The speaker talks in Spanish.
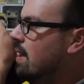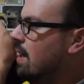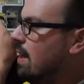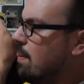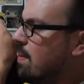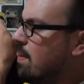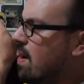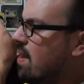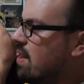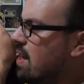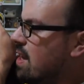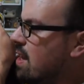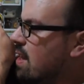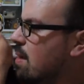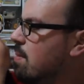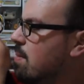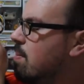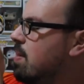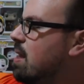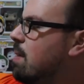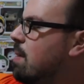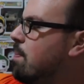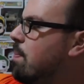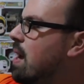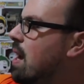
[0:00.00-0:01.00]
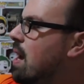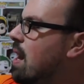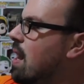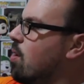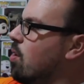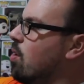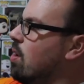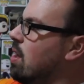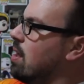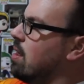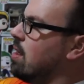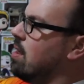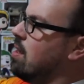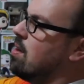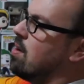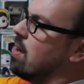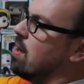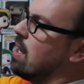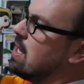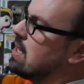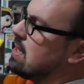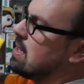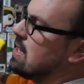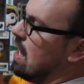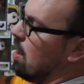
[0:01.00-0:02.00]
Y va directamente para la colección,
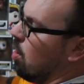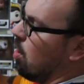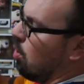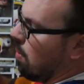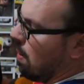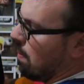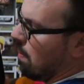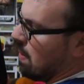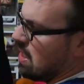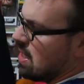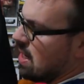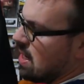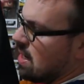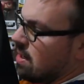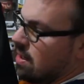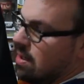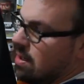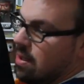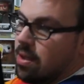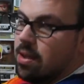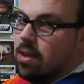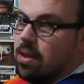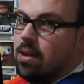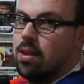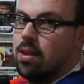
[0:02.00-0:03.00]
ahí está Aubameyang,